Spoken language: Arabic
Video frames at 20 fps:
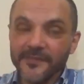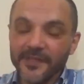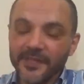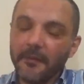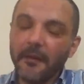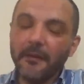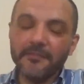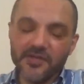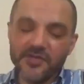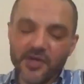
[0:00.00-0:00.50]

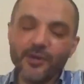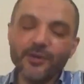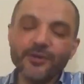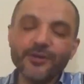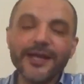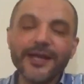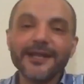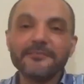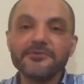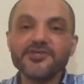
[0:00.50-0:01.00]
طبعا مش
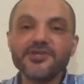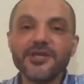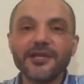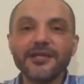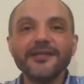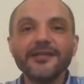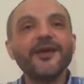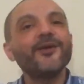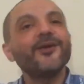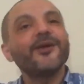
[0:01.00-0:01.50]
هيقولها لك
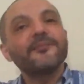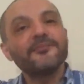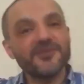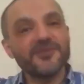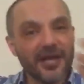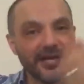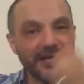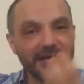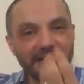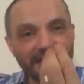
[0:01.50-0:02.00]
بالشكل ده هيقولها لك
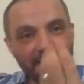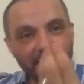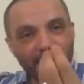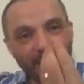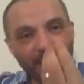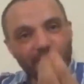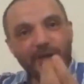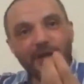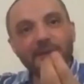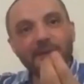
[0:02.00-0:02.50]
بشكل كده
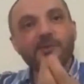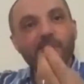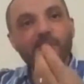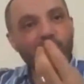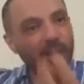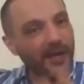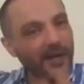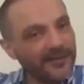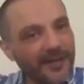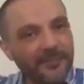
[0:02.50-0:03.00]
محترم
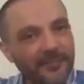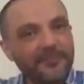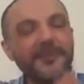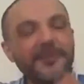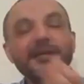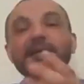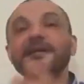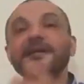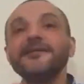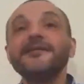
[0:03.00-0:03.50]
ومؤدب
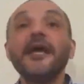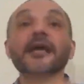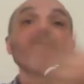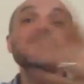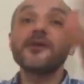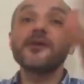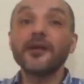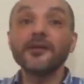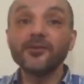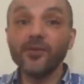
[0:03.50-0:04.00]
ده
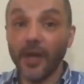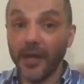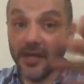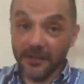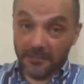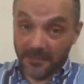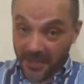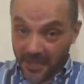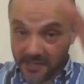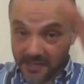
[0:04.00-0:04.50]
اذا ردوا
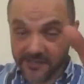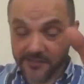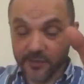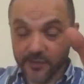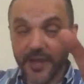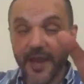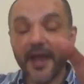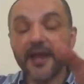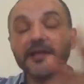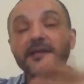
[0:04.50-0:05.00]
عليك من
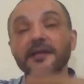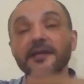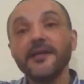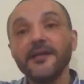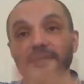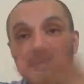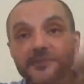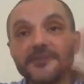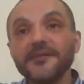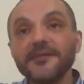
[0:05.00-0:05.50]
اصله يعني
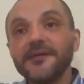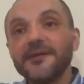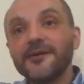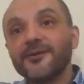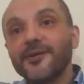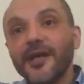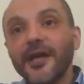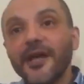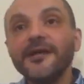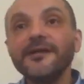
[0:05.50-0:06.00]

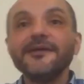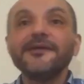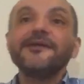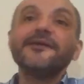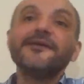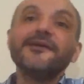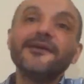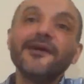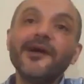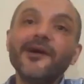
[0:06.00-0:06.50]
اوكي
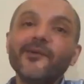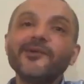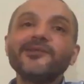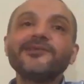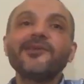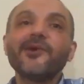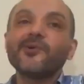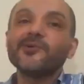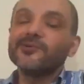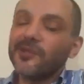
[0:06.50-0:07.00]
آه،
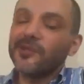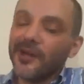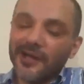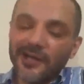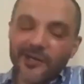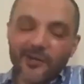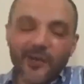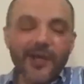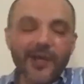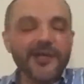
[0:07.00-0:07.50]
وانت كنت
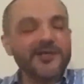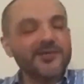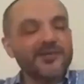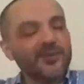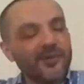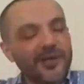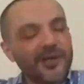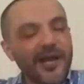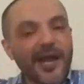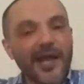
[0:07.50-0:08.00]
راجل كويس
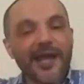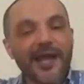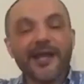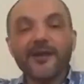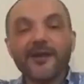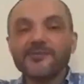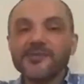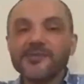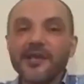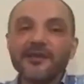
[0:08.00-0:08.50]
وكل
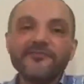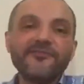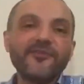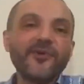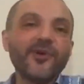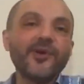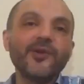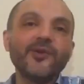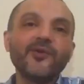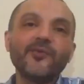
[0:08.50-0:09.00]
حاجه وزي
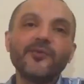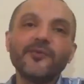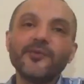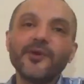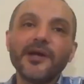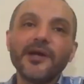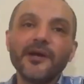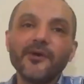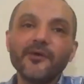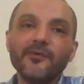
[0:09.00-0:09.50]
الفل
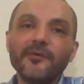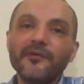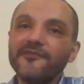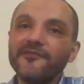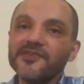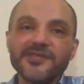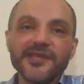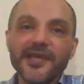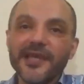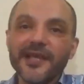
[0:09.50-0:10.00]

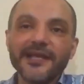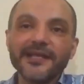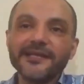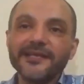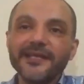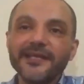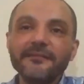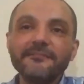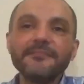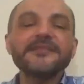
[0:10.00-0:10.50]
ومفيش زيك
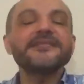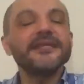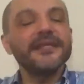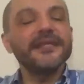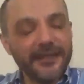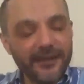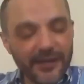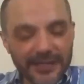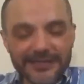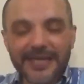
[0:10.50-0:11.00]
اتنين بس
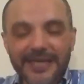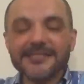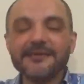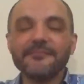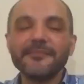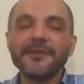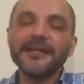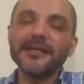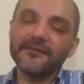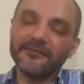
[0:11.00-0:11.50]
لقينا واحد
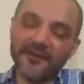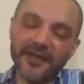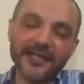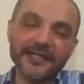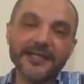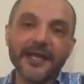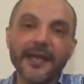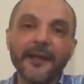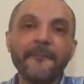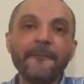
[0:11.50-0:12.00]
احسن منك
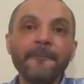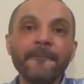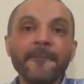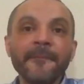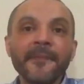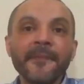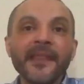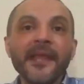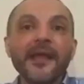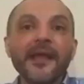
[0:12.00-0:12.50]
فاخدناه.
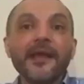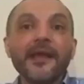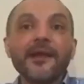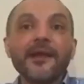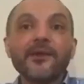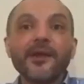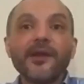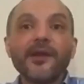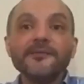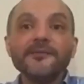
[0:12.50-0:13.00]

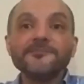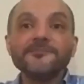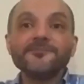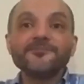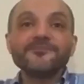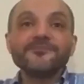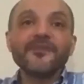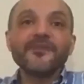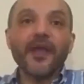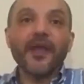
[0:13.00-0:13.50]
اوكي؟
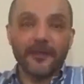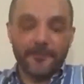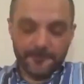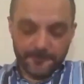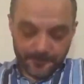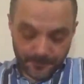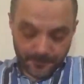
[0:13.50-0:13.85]
طيب.